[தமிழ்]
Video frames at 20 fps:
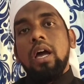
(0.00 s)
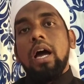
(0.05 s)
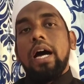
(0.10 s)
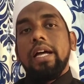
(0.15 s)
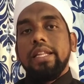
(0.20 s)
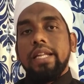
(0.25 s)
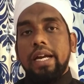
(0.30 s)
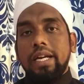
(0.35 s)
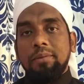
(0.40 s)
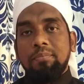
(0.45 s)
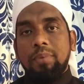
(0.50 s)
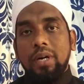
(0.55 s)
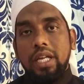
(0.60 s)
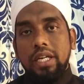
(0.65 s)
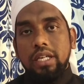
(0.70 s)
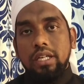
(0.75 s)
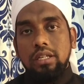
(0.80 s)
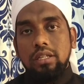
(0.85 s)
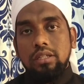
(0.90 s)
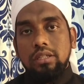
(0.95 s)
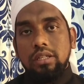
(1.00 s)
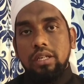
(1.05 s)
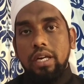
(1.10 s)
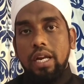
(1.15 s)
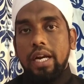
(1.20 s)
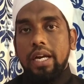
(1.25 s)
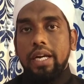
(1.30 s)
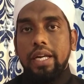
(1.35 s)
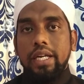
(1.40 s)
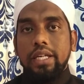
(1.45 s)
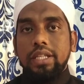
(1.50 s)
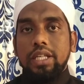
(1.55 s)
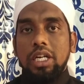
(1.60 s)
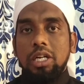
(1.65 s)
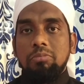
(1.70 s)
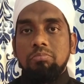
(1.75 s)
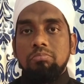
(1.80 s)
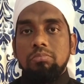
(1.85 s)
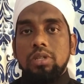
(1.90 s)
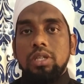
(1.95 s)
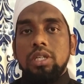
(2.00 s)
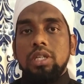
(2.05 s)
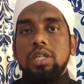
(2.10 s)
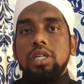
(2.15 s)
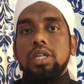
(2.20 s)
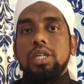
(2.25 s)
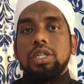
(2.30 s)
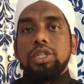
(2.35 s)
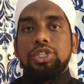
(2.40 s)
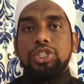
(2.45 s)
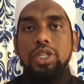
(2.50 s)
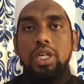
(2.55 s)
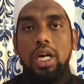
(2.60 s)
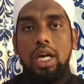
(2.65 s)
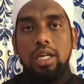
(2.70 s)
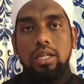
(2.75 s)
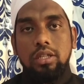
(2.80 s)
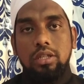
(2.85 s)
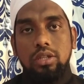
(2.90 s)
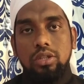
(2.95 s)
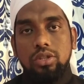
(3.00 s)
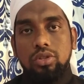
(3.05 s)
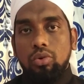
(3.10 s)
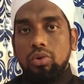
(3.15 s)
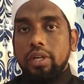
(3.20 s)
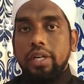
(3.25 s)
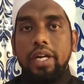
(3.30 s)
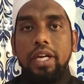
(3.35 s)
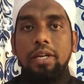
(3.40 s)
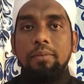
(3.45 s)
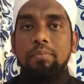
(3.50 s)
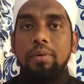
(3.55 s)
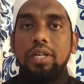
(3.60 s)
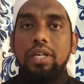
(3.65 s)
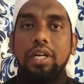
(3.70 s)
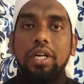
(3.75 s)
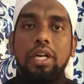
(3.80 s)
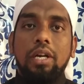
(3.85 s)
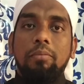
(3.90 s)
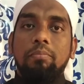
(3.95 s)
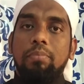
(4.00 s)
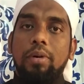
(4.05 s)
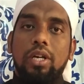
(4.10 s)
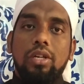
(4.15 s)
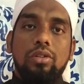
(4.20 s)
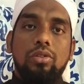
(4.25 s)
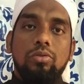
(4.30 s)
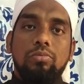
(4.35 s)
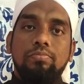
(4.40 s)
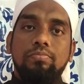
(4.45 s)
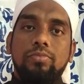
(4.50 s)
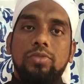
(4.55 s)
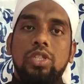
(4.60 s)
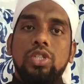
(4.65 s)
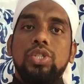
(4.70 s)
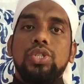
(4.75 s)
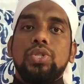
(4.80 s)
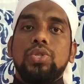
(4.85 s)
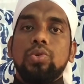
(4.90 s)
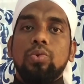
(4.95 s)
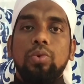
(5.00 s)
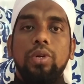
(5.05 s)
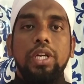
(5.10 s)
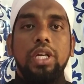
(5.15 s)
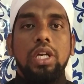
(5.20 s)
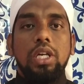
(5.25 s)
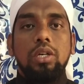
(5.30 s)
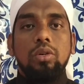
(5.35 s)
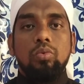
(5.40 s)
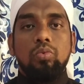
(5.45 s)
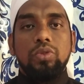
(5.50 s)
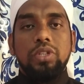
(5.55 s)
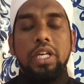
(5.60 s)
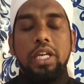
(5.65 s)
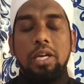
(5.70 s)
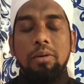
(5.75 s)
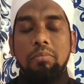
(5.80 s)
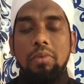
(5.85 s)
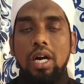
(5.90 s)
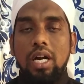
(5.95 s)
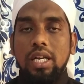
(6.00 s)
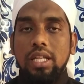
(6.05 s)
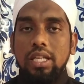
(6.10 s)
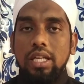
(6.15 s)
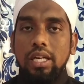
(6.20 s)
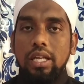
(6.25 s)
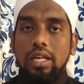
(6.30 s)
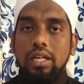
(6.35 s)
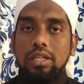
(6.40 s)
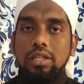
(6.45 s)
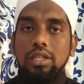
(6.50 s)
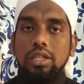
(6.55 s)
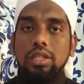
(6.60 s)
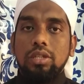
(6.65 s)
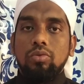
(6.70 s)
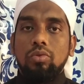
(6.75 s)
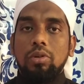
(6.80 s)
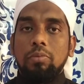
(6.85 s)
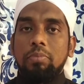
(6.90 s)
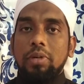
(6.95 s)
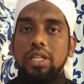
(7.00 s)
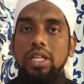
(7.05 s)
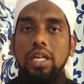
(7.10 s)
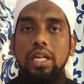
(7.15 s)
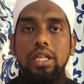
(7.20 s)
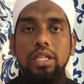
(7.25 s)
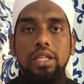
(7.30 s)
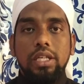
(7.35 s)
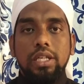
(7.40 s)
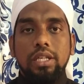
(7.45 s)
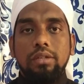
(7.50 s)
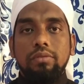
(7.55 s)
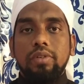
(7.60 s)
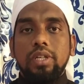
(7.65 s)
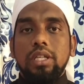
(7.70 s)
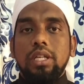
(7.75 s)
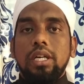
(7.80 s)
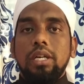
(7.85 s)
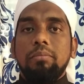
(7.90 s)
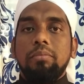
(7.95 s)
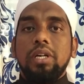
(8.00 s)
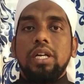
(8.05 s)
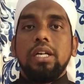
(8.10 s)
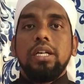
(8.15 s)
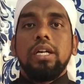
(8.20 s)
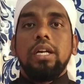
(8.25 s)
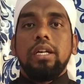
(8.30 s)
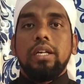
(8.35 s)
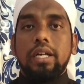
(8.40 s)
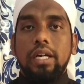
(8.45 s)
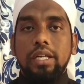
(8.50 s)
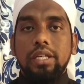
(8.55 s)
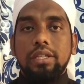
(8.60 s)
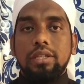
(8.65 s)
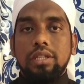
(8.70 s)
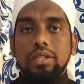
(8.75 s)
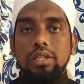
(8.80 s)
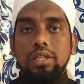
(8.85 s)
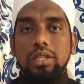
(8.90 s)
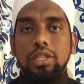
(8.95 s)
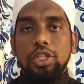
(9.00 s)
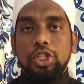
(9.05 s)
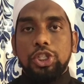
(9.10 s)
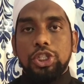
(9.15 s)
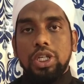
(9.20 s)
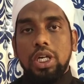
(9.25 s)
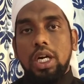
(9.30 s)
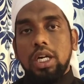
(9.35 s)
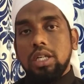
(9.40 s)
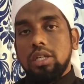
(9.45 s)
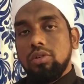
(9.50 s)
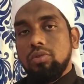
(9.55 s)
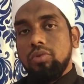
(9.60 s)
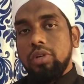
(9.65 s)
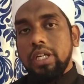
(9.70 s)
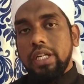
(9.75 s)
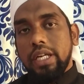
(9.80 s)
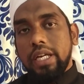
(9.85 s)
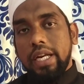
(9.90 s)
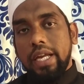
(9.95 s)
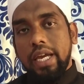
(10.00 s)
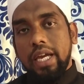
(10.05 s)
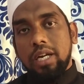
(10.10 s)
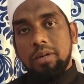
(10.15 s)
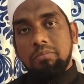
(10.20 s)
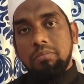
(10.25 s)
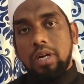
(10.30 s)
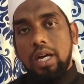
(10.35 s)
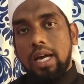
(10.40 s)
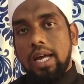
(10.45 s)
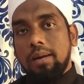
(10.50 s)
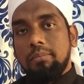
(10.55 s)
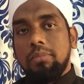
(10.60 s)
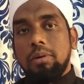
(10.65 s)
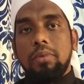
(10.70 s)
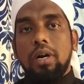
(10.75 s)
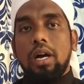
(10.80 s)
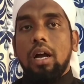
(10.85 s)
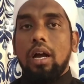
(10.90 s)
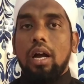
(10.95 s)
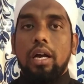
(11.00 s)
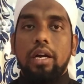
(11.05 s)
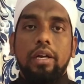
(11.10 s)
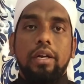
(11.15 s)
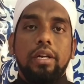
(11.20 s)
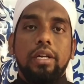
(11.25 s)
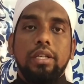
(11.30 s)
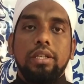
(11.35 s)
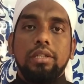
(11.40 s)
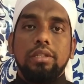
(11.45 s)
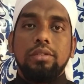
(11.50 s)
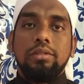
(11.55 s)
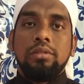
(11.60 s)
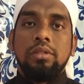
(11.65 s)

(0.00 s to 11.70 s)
அந்த அடிப்படையில் நேற்றைய தினம் இஷராக் தொழுகையை பற்றி நாம் பார்த்தோம் சூரியன் உதயமானதிலிருந்து ஒரு பதினைந்து இருபது நிமிடங்கள் கழித்து ஷராக்கினுடைய நேரம் ஆரம்பமாக ஆகிறது